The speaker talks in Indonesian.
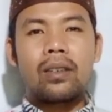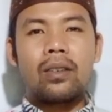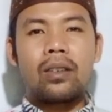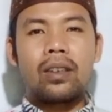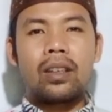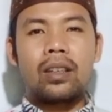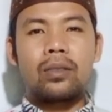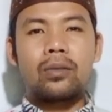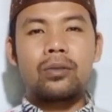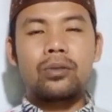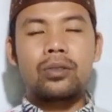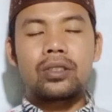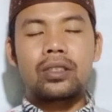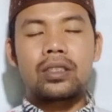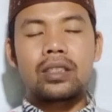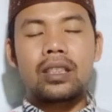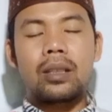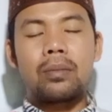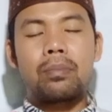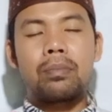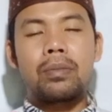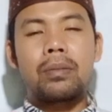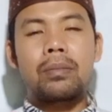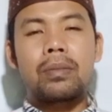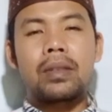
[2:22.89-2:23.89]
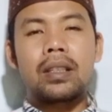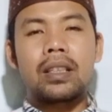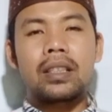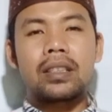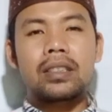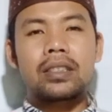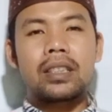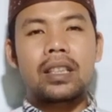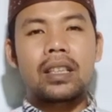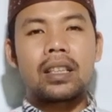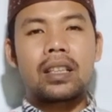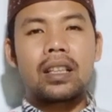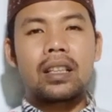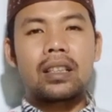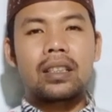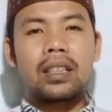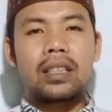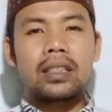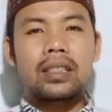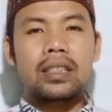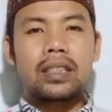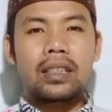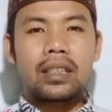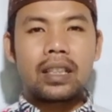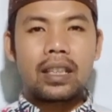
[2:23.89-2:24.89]
oleh Ustadz pemilik channel
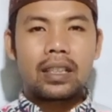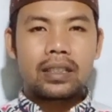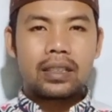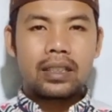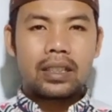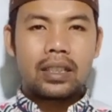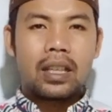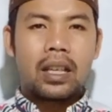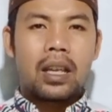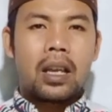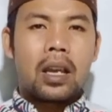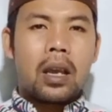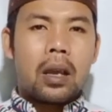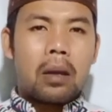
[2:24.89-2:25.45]
Tasik Ngaji.